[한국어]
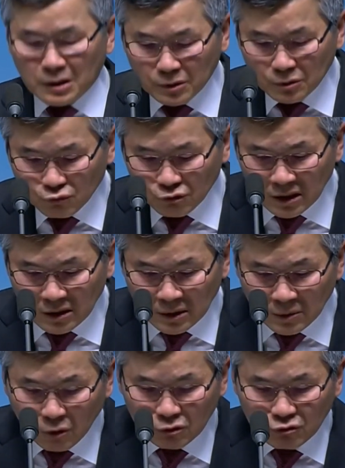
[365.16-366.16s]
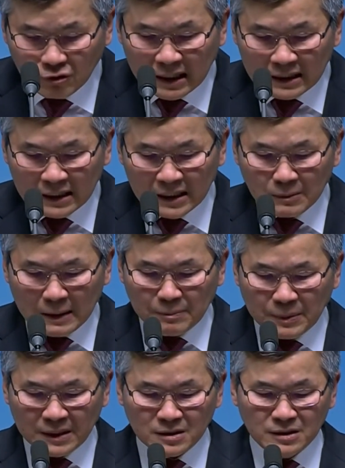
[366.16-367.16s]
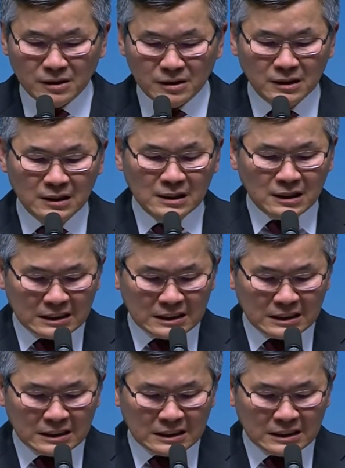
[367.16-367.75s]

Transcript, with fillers: 여러분, 우리 모두가 하나님 앞에서